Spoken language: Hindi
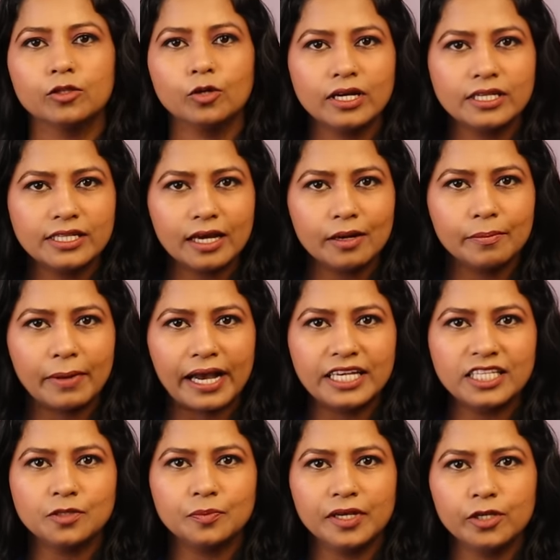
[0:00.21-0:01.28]

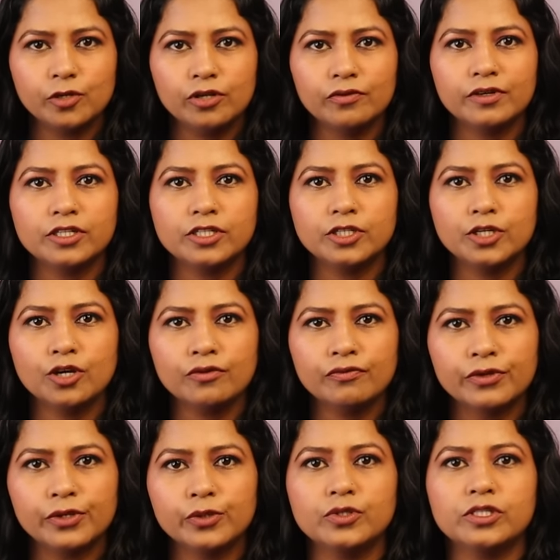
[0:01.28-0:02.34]
2022 में यूनिवर्सिटी
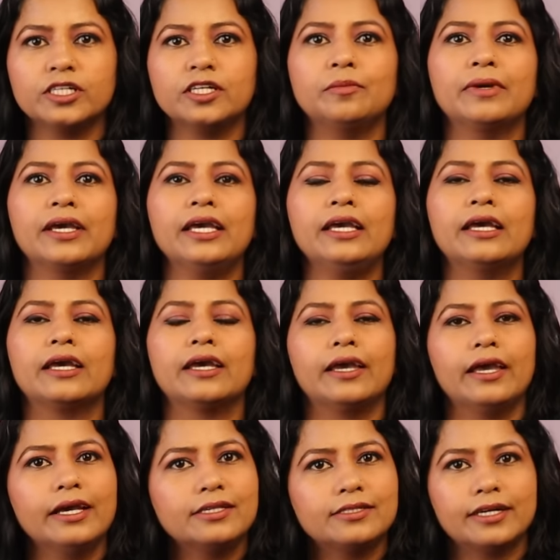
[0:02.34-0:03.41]
ऑफ ह्यूस्टन में एक